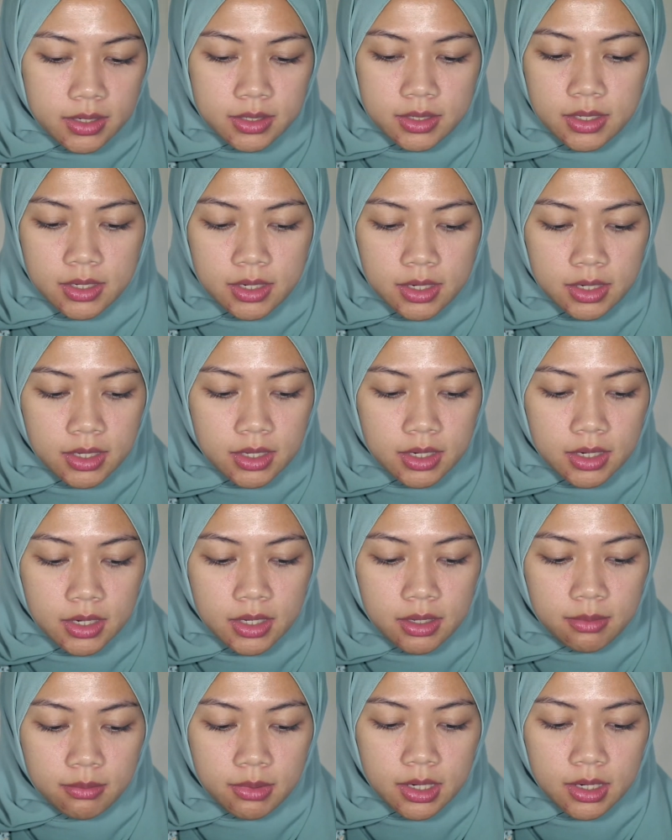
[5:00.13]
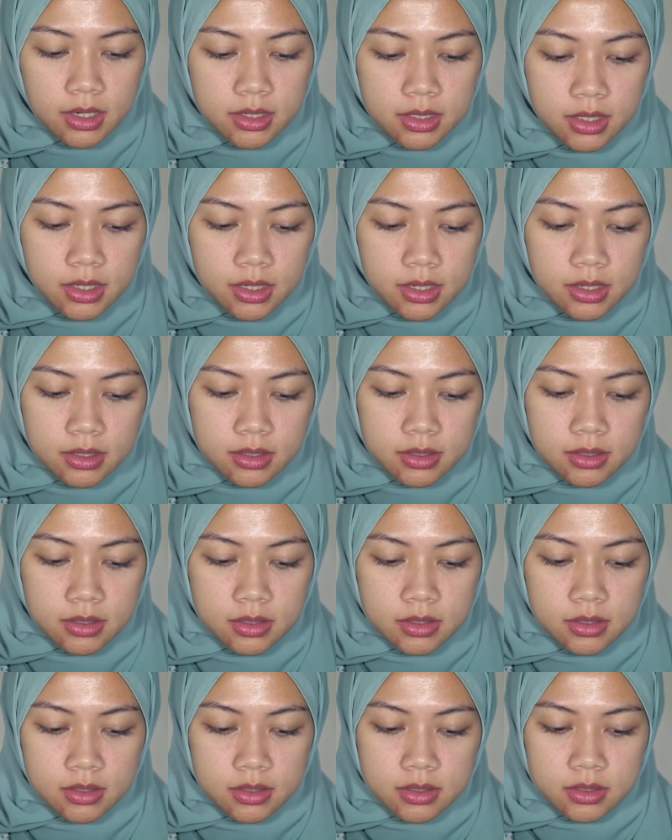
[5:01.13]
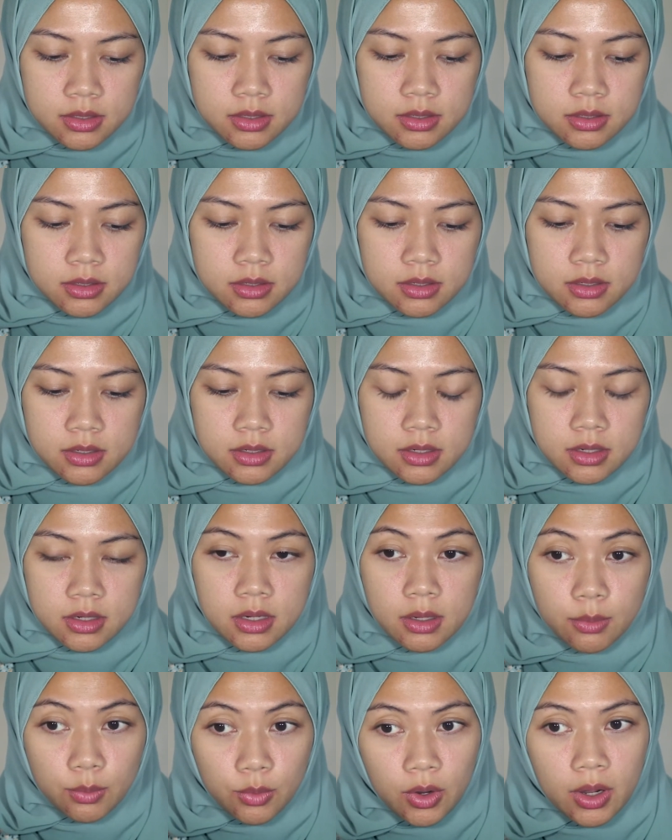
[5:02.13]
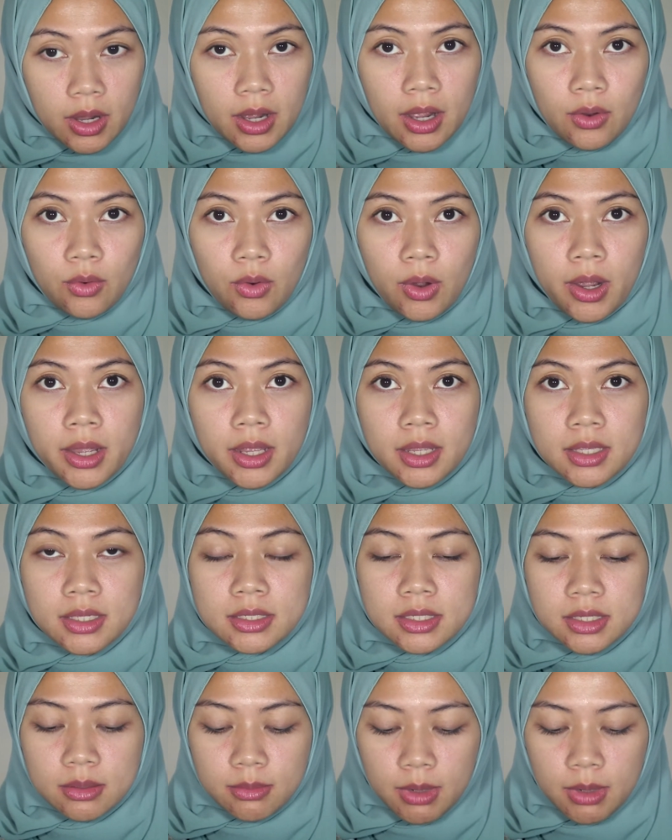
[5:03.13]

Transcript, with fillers: kira-kira gimana dia di muka aku kayaknya sih